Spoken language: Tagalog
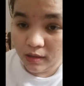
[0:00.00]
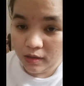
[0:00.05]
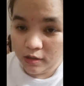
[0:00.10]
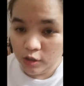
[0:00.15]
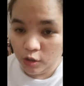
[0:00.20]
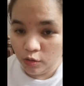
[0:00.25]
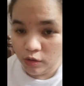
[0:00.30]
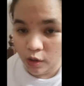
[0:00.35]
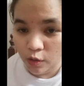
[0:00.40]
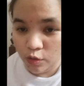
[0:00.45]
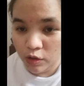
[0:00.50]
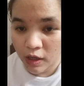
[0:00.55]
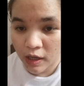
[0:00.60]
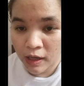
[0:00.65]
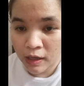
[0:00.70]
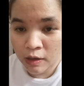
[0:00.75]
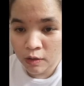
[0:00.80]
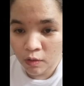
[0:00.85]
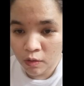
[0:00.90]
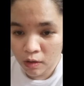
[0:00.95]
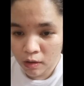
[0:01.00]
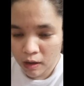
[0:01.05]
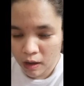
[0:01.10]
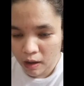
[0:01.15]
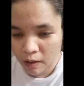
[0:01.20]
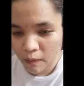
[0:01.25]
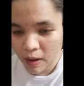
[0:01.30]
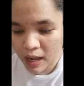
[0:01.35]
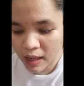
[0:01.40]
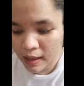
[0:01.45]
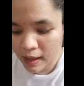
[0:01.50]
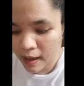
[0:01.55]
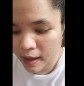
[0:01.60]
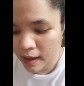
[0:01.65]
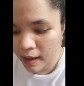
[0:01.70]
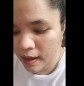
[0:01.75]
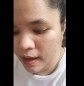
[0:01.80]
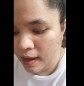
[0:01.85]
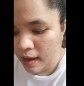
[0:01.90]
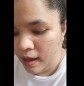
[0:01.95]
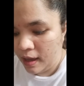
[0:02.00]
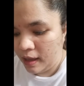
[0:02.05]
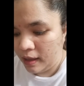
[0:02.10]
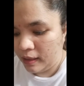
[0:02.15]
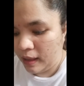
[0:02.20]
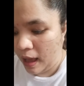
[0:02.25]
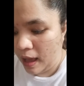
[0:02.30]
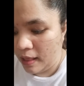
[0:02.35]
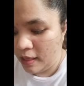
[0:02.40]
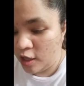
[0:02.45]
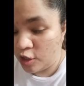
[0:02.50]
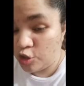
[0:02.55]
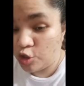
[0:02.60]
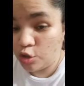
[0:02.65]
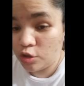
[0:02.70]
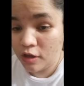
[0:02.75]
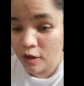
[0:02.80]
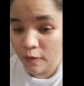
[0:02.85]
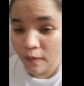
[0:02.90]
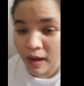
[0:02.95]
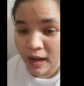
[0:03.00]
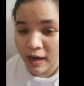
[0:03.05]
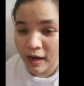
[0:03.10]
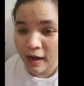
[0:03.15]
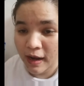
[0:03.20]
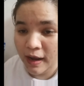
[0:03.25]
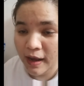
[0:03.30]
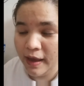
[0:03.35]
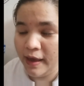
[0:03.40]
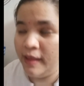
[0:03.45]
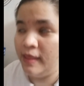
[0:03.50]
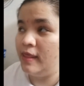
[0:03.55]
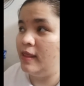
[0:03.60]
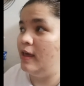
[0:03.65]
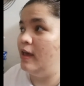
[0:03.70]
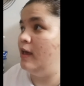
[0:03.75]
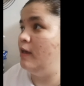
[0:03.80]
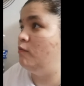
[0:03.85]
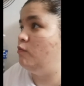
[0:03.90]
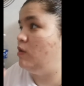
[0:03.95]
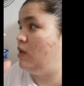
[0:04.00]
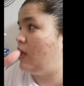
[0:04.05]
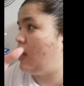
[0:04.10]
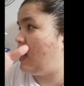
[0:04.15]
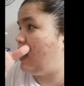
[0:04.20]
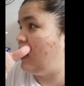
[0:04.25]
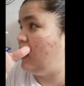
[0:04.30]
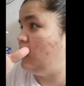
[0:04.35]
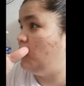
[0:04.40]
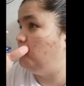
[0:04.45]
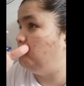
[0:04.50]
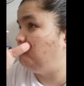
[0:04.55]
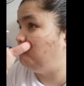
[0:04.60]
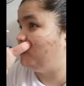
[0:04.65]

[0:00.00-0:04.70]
So, nauna yung kawali, ta lechon kawali, and then we had